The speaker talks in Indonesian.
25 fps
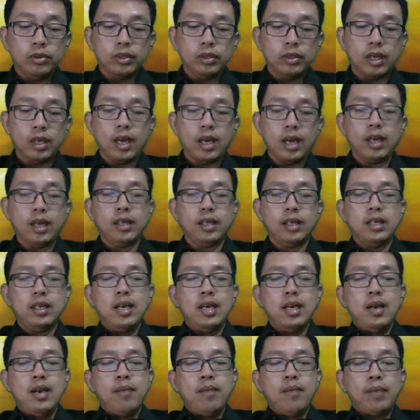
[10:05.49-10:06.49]
Nah,
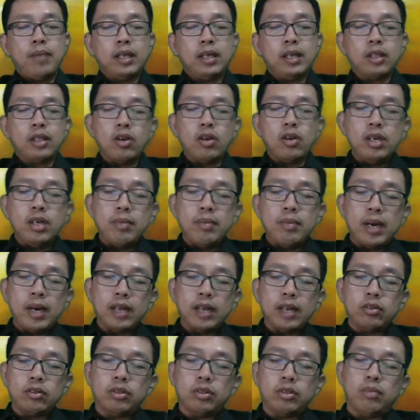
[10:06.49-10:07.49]
pada tahun
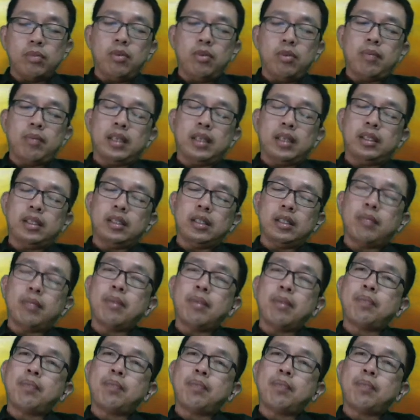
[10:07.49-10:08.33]
500 sebelum Masehi sampai